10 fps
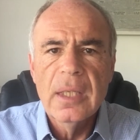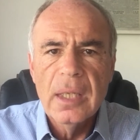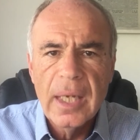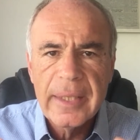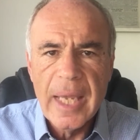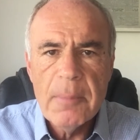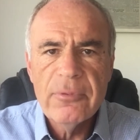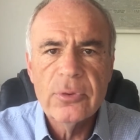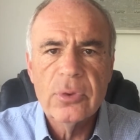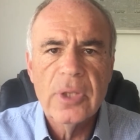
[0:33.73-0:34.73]

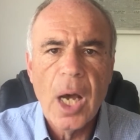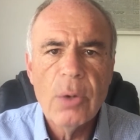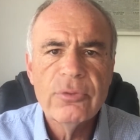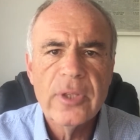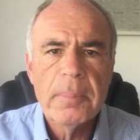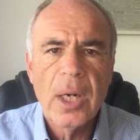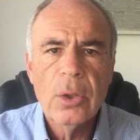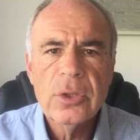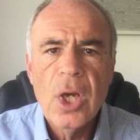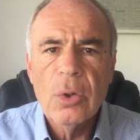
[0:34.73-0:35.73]
erkämpft und aufgebaut.